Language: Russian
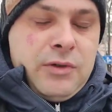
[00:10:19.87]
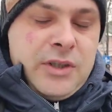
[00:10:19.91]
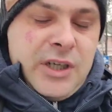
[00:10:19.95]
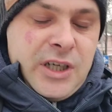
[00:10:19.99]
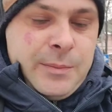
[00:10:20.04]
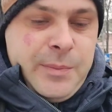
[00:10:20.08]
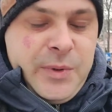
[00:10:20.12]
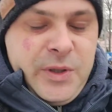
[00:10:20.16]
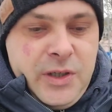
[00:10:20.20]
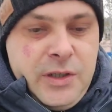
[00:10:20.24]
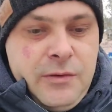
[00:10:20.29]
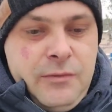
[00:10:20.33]
ну
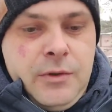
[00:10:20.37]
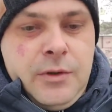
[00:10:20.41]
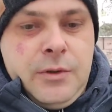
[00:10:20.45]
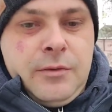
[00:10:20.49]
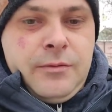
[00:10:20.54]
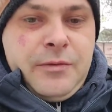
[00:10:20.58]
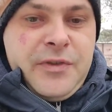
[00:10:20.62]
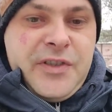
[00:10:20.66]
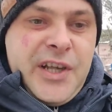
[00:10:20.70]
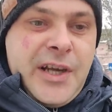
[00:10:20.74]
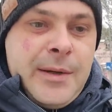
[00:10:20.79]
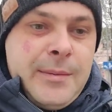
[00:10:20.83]
как бы
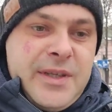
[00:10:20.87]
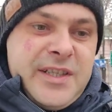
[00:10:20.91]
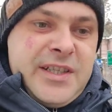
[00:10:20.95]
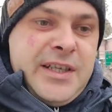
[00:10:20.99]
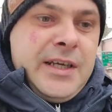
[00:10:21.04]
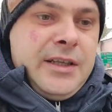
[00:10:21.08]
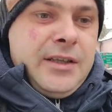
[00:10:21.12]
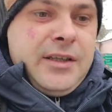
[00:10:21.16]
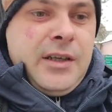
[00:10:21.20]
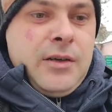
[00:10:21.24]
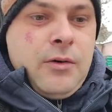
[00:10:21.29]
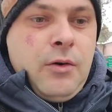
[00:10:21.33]
в сам
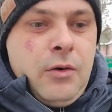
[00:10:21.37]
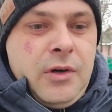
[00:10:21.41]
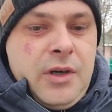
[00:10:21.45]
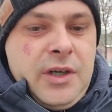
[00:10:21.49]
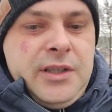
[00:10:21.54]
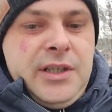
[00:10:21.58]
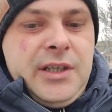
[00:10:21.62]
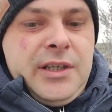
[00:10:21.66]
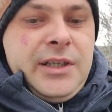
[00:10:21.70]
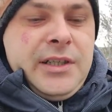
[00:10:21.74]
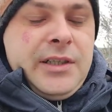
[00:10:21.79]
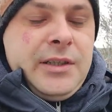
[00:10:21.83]
центр
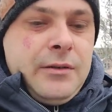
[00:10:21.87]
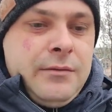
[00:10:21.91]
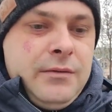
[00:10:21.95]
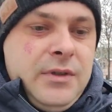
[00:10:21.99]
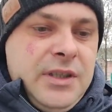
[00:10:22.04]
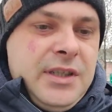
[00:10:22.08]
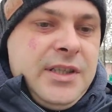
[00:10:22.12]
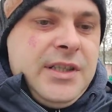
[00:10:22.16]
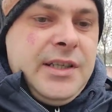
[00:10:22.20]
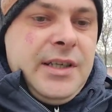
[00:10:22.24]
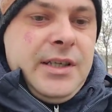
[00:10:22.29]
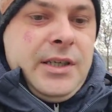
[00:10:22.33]
города
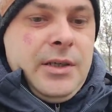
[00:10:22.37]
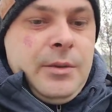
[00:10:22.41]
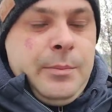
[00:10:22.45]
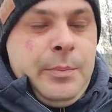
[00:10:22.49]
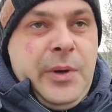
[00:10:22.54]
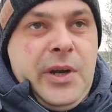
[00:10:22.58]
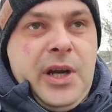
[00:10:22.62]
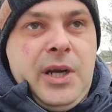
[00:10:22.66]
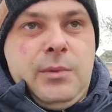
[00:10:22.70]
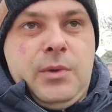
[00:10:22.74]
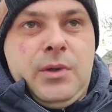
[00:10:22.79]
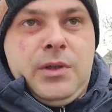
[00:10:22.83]
Катовицы,
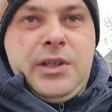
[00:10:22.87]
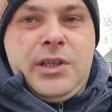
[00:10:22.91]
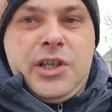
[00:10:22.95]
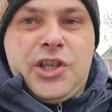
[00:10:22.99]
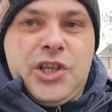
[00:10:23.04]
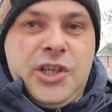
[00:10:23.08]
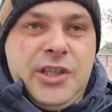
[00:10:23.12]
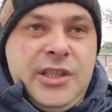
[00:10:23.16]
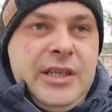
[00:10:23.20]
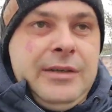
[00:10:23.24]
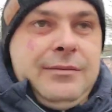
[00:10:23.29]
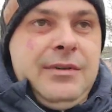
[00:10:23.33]
прямо
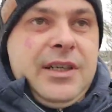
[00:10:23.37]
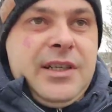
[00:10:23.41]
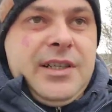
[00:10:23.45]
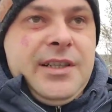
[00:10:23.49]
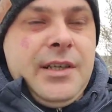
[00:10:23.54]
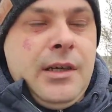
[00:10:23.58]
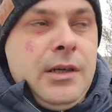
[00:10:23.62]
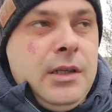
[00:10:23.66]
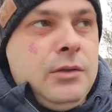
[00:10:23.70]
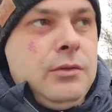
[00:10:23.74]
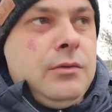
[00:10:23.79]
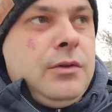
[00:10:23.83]
на ЖД
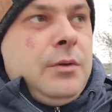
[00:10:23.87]
вокзал.